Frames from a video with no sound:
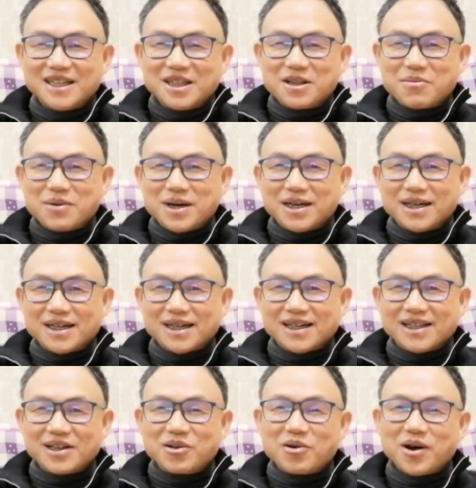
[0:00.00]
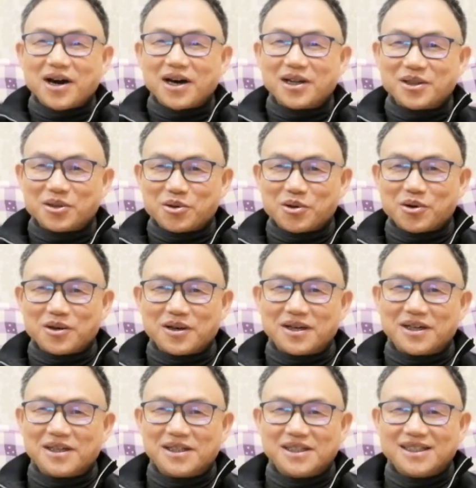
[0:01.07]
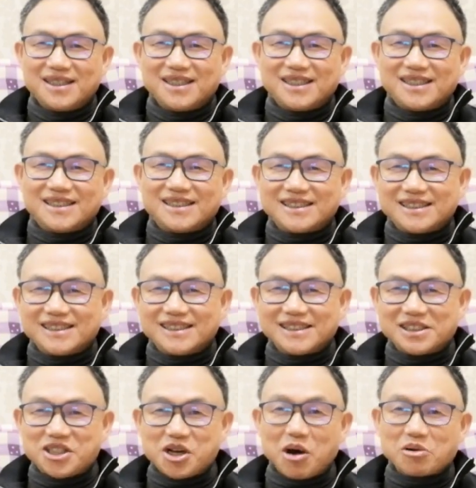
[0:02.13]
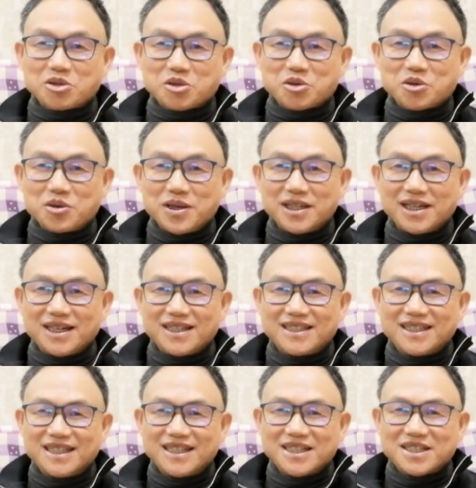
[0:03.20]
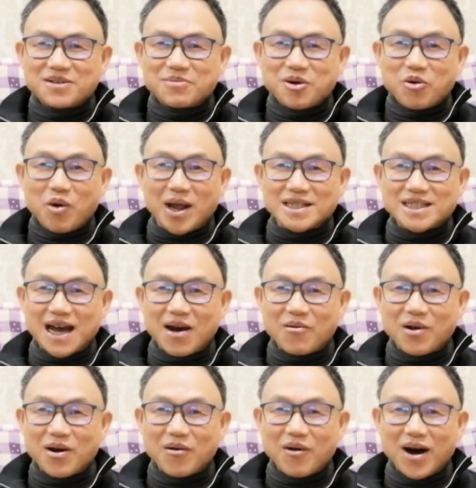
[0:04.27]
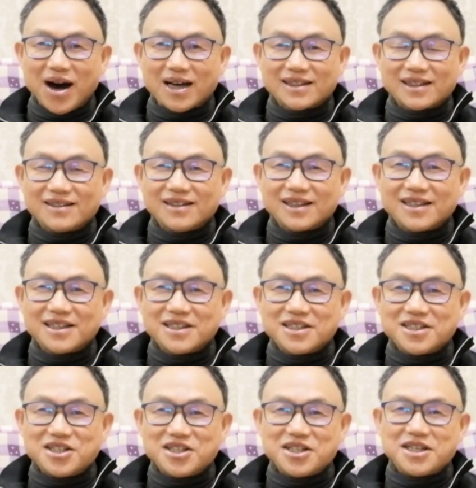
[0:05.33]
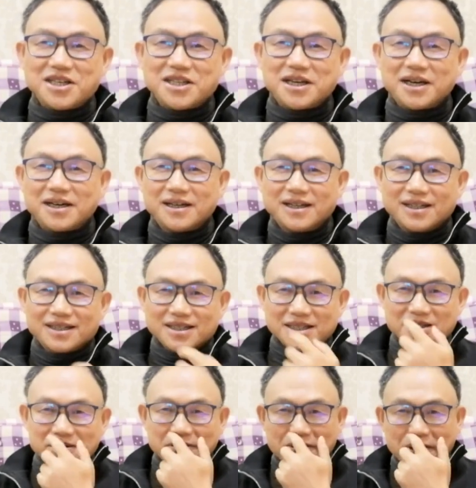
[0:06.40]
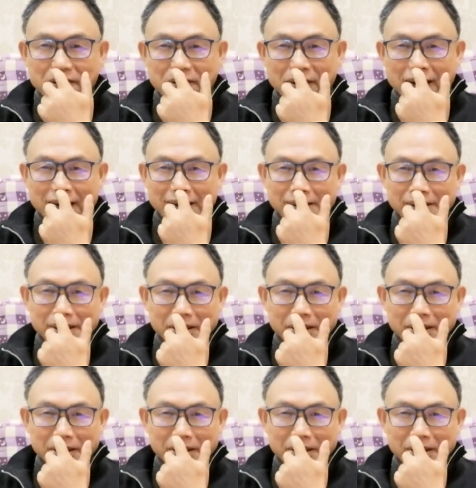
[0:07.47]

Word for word: 那么可能有很多，嗯，小说类的，什么官场文化啊等等的一系列的这种文化，